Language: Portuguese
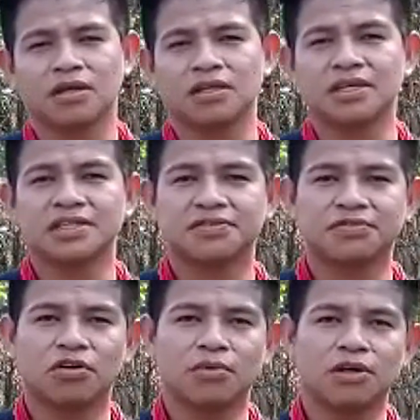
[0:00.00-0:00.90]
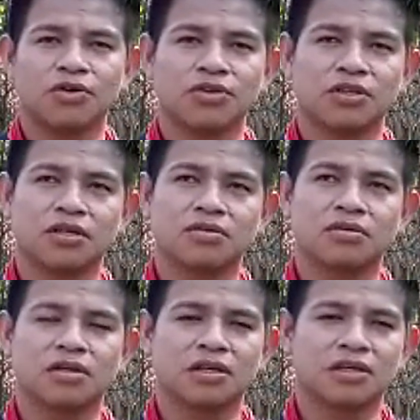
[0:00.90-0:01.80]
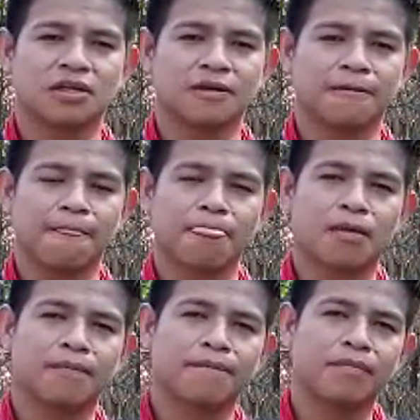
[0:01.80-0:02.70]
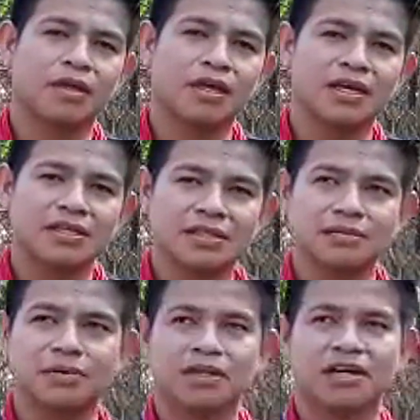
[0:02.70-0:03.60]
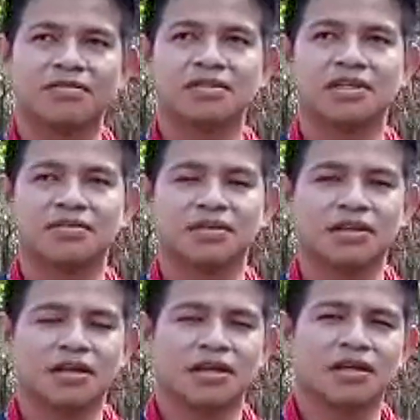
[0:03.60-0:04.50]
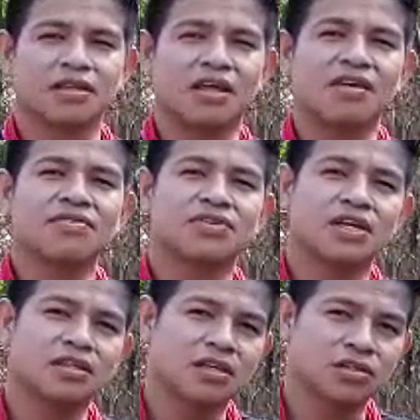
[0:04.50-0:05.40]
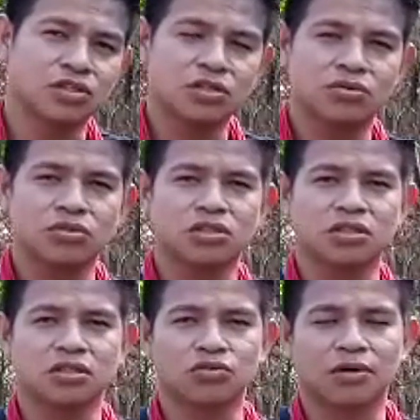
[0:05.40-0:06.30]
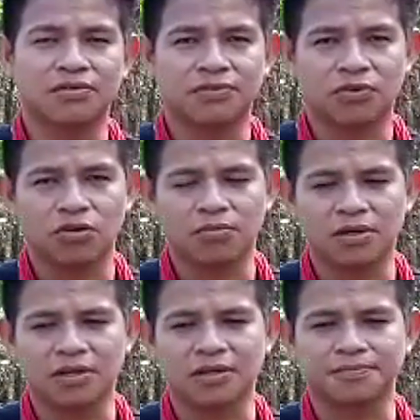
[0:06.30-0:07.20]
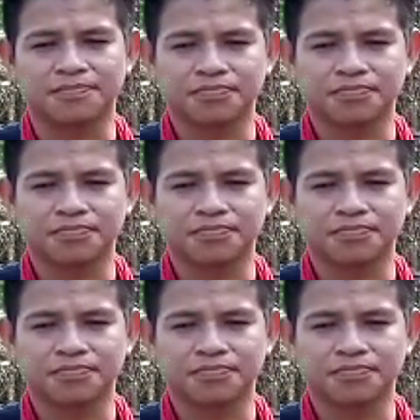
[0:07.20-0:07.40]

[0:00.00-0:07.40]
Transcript: E dessa forma que eu entendo que essas palavras de, devem ser entendidas de, de uma forma